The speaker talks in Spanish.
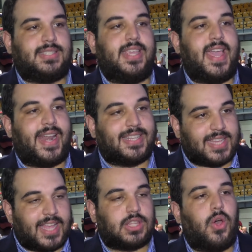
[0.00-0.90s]
Así que
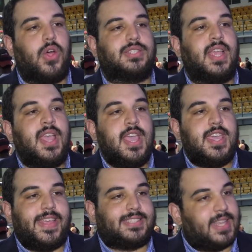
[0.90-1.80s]
gracias a todos
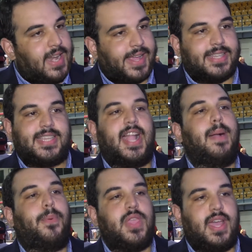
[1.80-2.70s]
y decirles que sigan
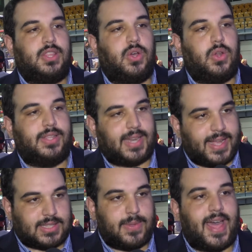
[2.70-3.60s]
apoyando
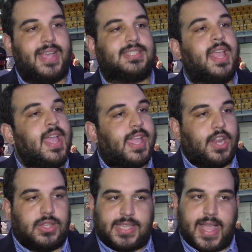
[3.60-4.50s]
nuestras actividades,
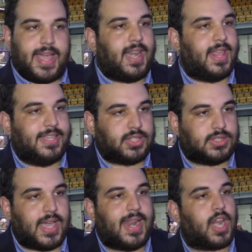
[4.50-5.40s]
que nos sigan en redes
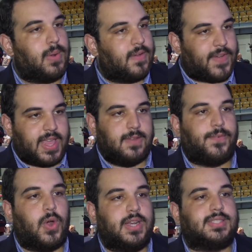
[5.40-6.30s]
sociales, arroba Fighting
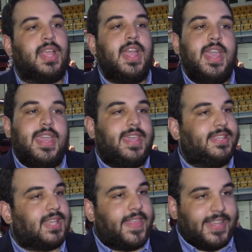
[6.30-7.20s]
Force
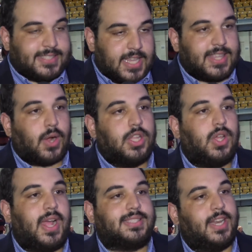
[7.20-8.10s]
y se den cita
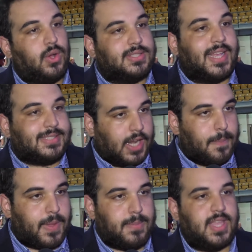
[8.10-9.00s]
cuando las circunstancias
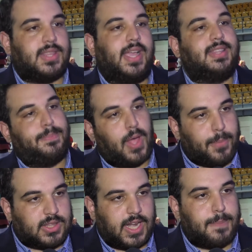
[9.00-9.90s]
lo permitan y
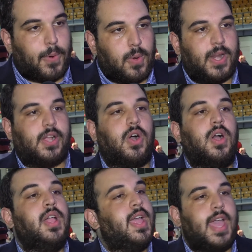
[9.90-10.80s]
podamos tener
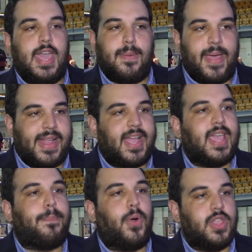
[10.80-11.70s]
público. Eh,
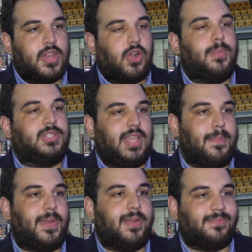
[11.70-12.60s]
vengan y apóyennos como
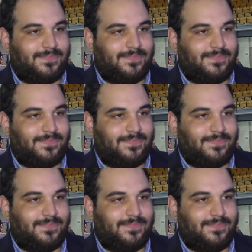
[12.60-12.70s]
siempre.